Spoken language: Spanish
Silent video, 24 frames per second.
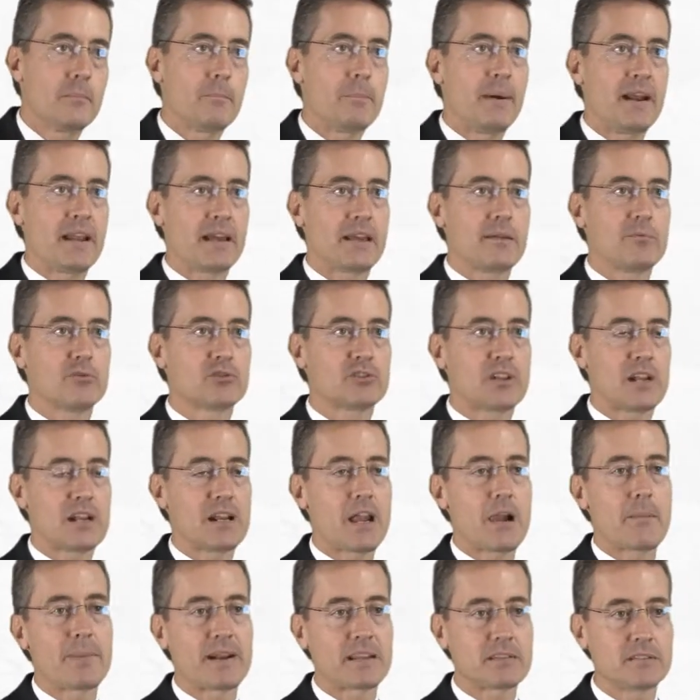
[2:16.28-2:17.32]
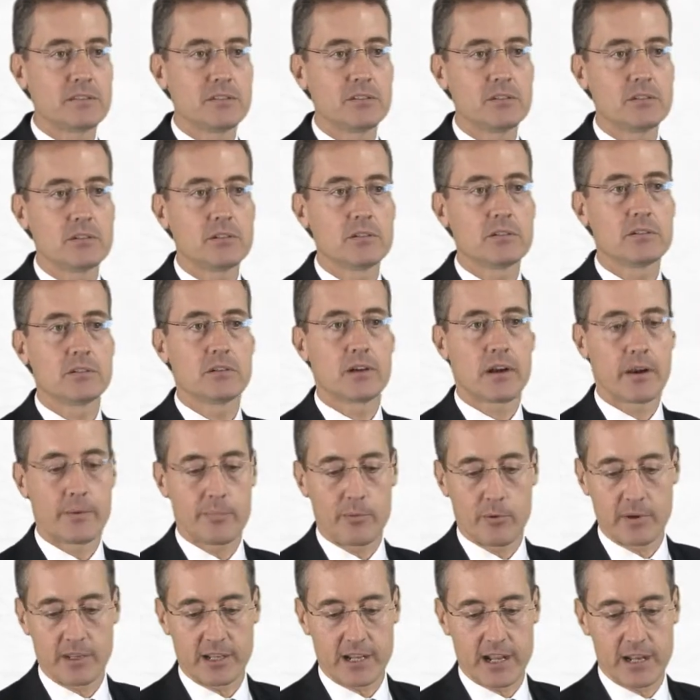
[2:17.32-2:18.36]
para que votaran al Partido
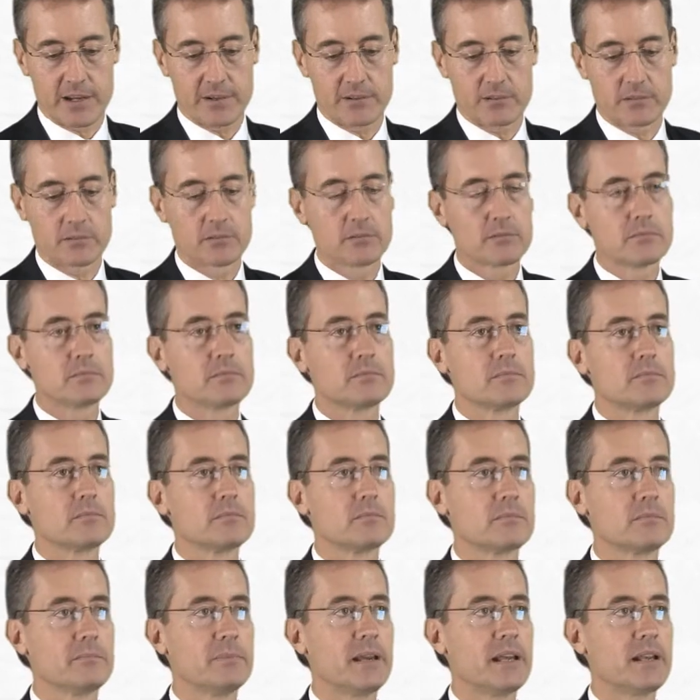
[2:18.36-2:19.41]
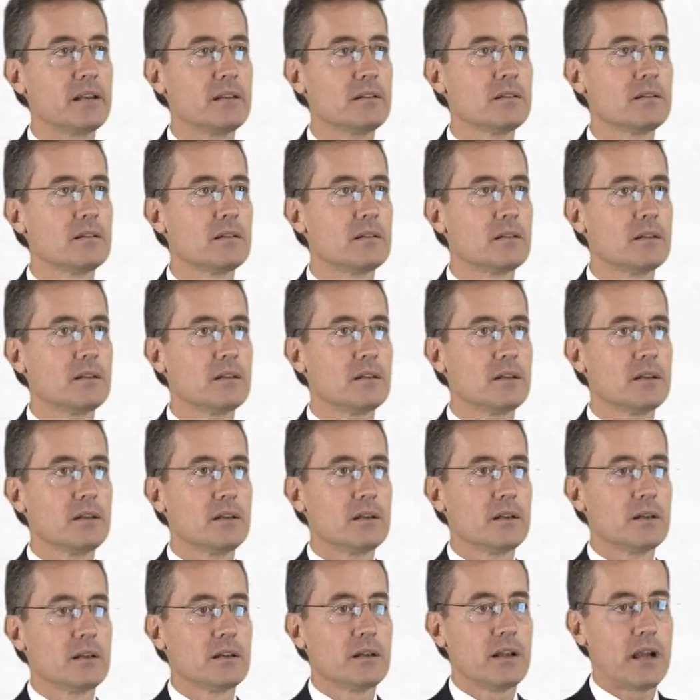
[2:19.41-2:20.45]
Republicano. Bien,
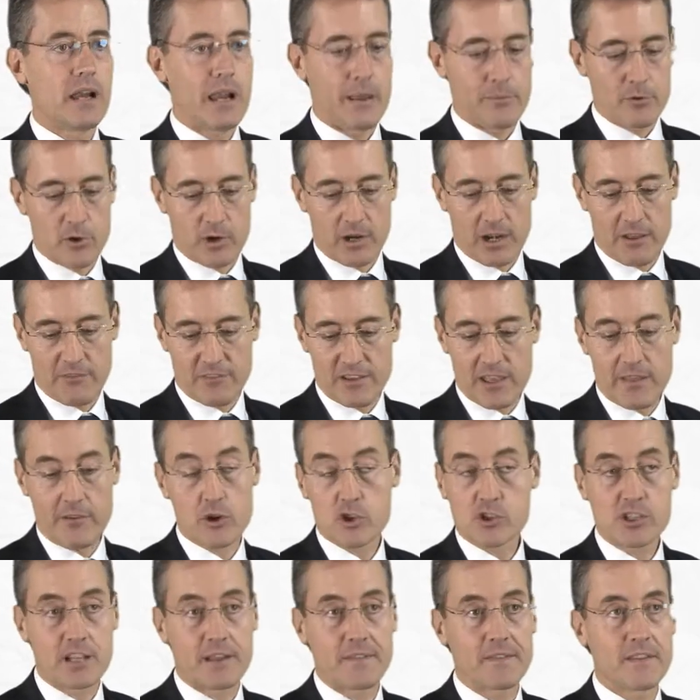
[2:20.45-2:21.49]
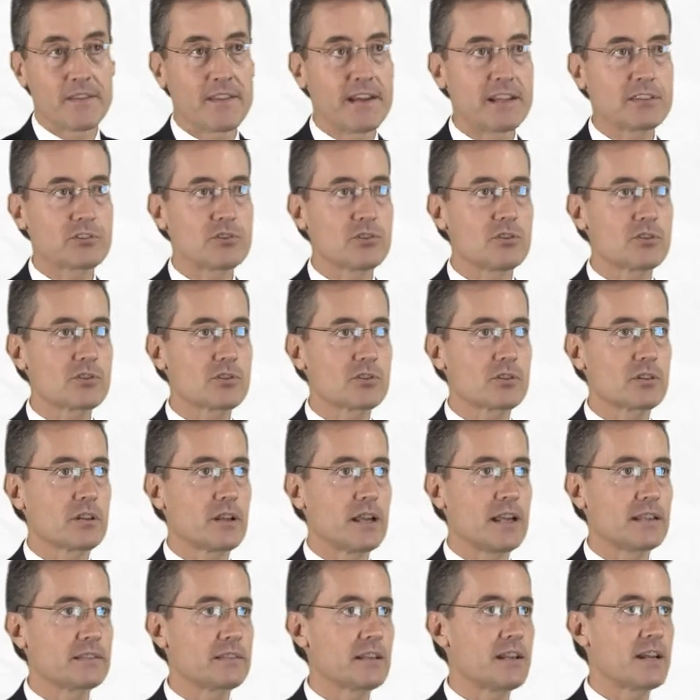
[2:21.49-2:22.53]
la biografía de los candidatos
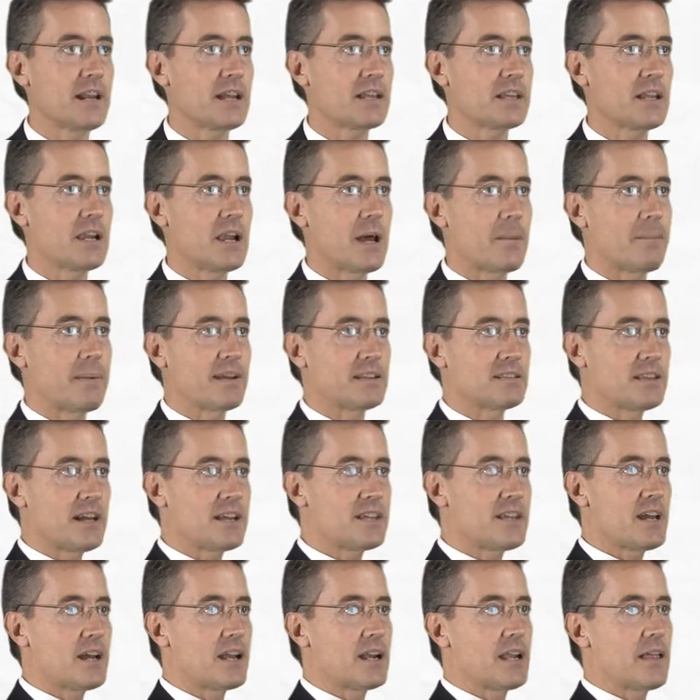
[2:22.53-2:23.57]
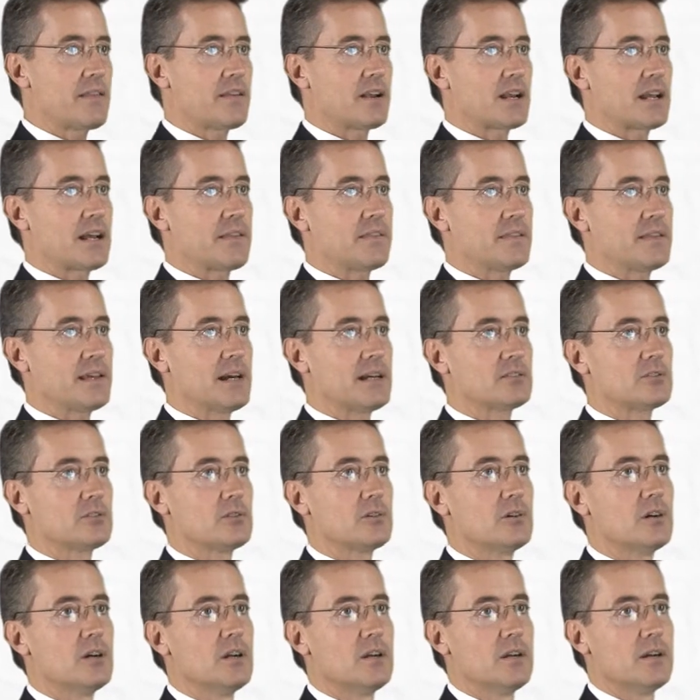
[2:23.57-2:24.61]
la tienen aquí en la pantalla, la del
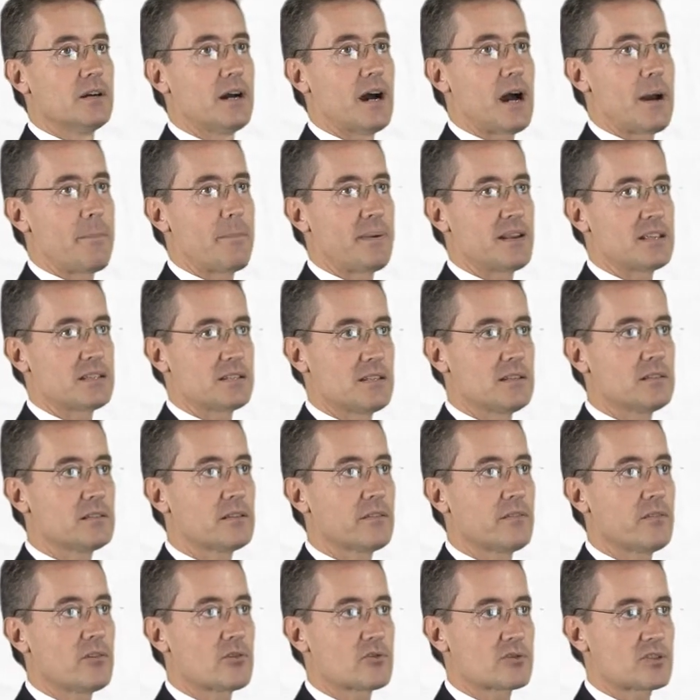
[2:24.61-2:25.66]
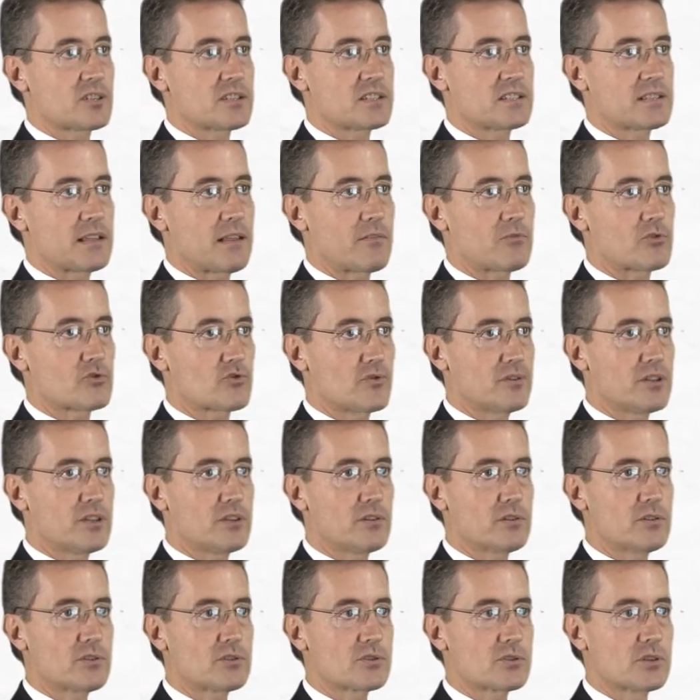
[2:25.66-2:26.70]
candidato a presidente de los Estados
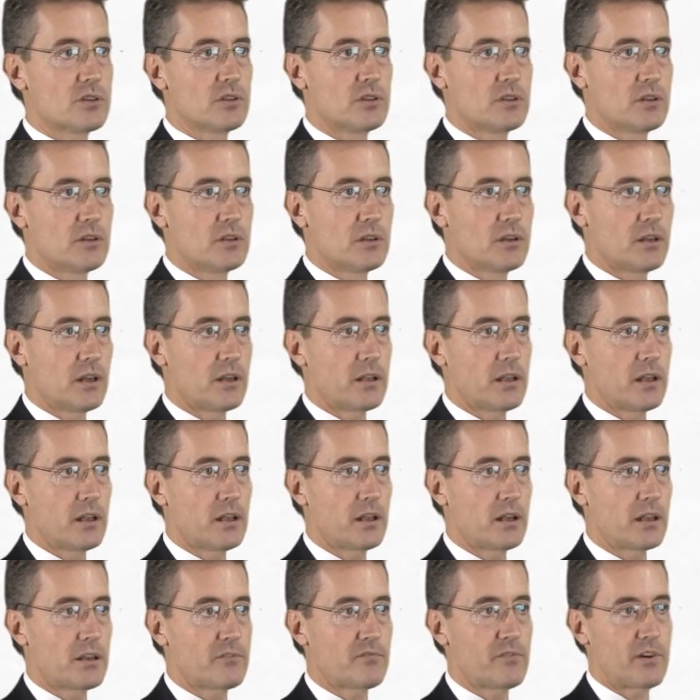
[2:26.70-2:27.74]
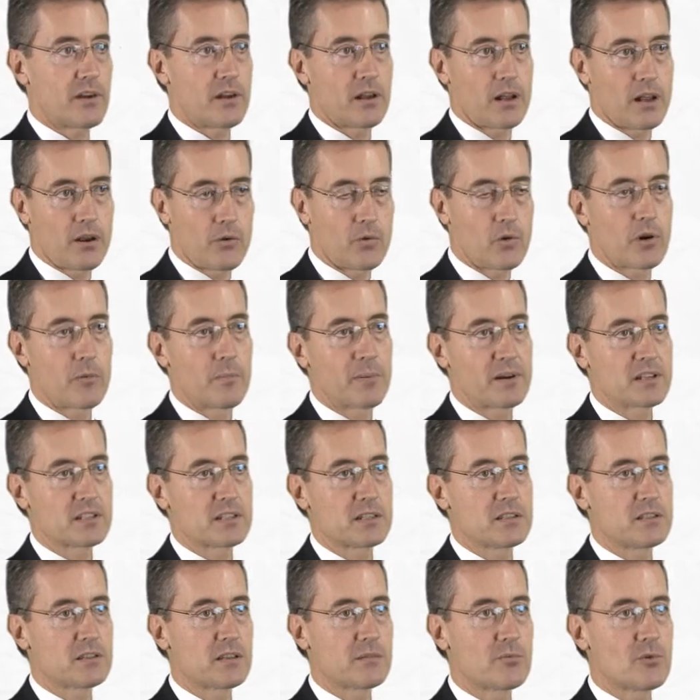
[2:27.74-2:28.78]
Unidos, eh, que fue luego
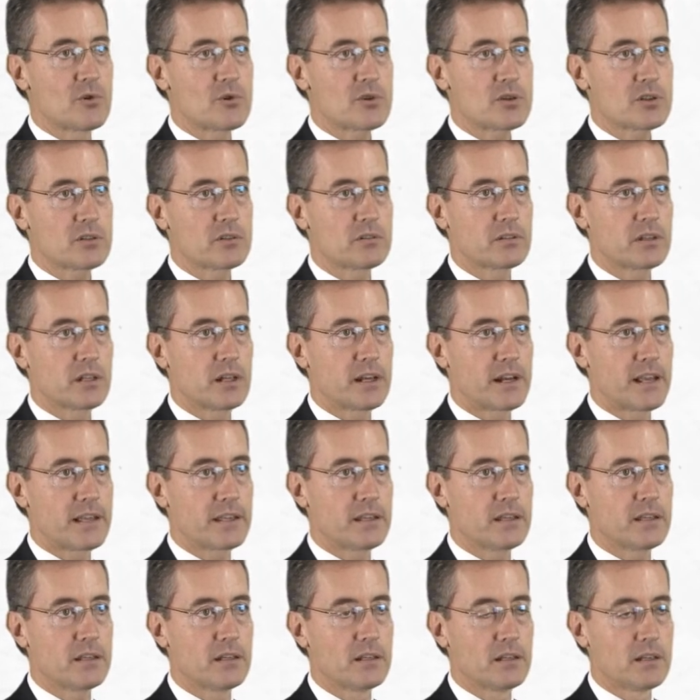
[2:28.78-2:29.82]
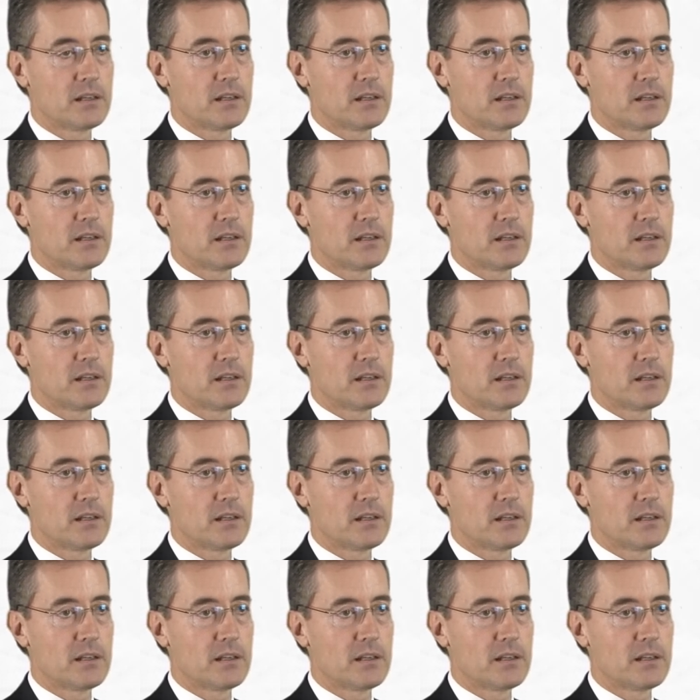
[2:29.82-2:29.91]
presidente Bush, tienen ahí